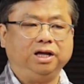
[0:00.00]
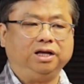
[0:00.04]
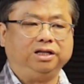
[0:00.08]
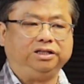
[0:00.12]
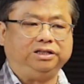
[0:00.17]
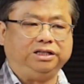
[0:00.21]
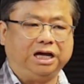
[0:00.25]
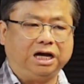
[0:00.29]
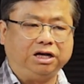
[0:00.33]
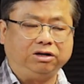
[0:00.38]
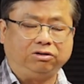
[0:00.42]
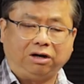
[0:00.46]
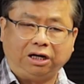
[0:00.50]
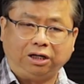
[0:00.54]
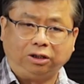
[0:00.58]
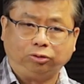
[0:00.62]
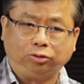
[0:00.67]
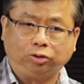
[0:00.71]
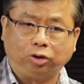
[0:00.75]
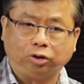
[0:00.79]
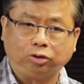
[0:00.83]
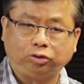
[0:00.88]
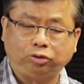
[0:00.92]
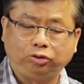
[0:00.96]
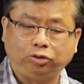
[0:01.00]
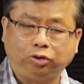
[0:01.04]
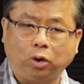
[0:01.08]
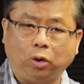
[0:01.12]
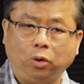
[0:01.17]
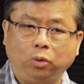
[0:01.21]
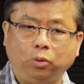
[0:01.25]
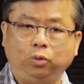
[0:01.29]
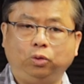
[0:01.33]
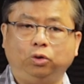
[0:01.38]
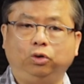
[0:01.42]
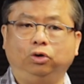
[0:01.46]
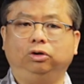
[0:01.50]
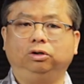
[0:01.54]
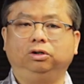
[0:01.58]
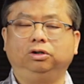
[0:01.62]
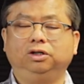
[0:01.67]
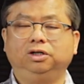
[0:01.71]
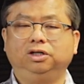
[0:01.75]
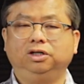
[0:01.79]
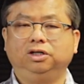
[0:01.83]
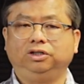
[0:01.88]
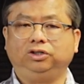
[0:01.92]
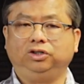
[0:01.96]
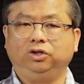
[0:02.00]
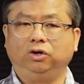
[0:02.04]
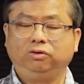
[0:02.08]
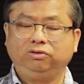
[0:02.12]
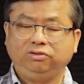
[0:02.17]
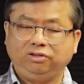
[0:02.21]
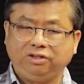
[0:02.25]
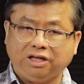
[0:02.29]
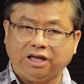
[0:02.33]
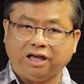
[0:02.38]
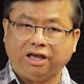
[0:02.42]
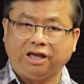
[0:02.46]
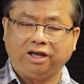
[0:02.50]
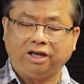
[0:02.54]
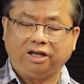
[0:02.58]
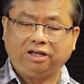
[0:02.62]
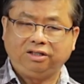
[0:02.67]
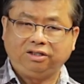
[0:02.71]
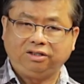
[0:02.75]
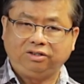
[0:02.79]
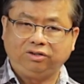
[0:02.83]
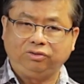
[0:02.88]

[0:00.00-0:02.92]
也有很多动物，有野